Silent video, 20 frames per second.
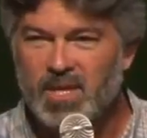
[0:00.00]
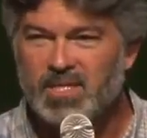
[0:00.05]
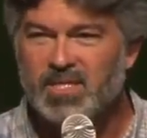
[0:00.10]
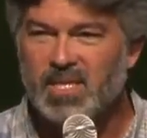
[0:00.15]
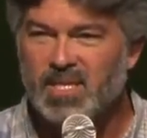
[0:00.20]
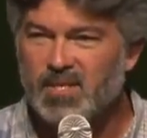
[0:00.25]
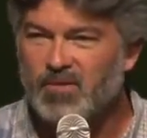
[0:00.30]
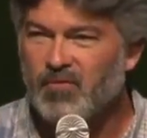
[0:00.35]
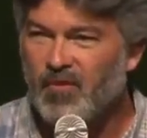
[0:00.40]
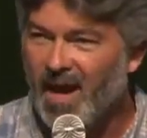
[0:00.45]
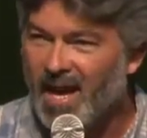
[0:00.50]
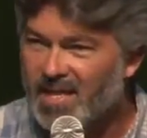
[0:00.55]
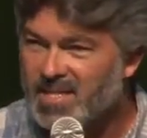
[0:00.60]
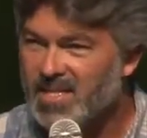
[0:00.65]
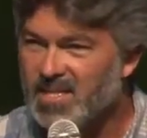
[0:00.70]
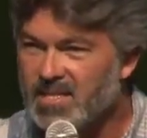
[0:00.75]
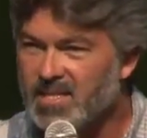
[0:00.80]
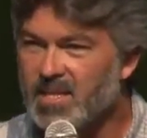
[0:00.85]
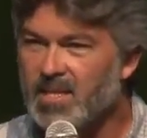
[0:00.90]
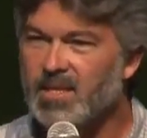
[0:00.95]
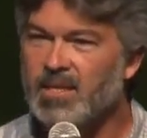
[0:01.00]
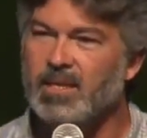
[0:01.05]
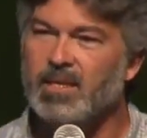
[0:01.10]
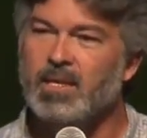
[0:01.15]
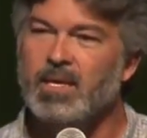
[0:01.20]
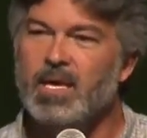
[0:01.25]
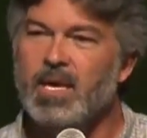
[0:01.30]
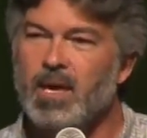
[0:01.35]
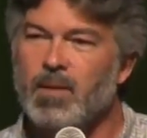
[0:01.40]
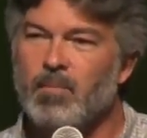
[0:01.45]
dessas fases, né?
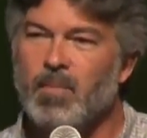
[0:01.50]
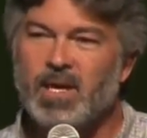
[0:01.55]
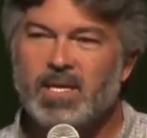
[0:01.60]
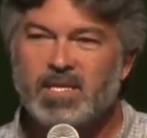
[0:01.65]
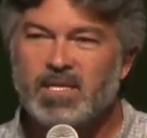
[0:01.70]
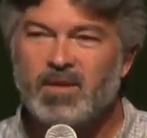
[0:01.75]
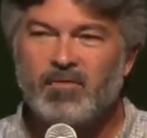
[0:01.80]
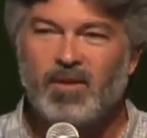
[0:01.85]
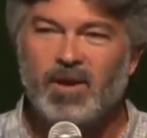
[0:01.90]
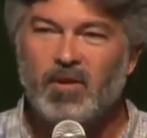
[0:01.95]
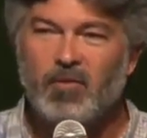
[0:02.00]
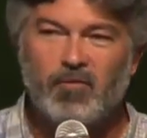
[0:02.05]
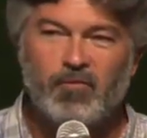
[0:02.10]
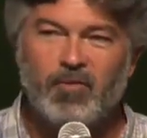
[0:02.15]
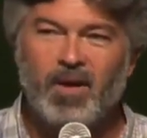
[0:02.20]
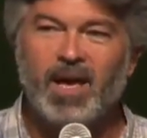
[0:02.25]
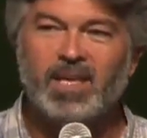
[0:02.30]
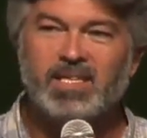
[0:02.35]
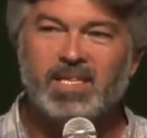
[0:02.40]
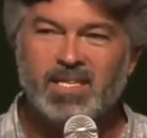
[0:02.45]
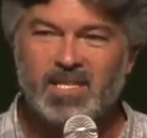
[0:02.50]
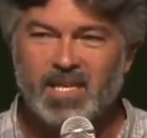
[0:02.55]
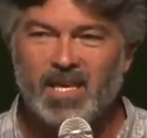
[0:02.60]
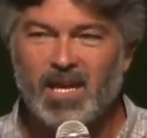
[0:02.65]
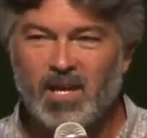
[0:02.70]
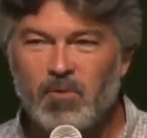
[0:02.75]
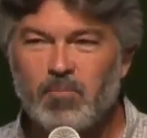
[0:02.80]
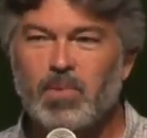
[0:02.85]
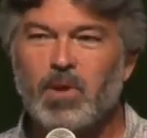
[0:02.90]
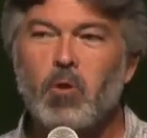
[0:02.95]
Mas tiveram fases que
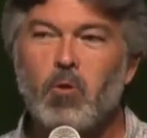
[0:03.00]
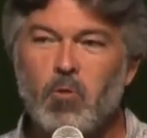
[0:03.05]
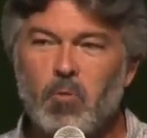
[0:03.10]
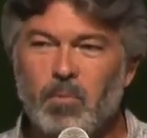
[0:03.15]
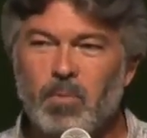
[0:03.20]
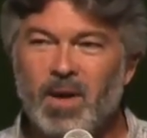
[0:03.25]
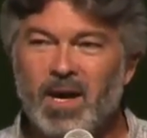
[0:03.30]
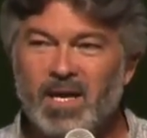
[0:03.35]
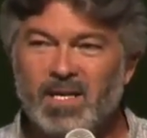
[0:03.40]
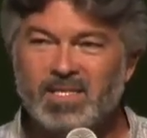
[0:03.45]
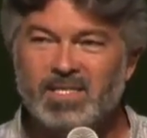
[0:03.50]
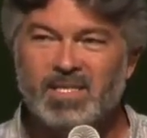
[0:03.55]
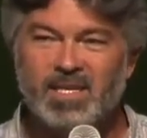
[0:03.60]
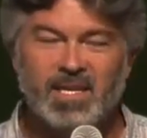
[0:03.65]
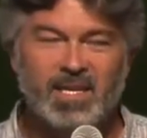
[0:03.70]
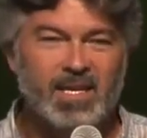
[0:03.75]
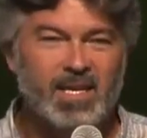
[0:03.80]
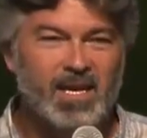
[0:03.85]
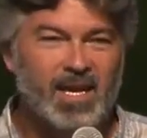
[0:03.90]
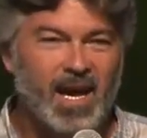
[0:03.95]
eram preocupantes, né?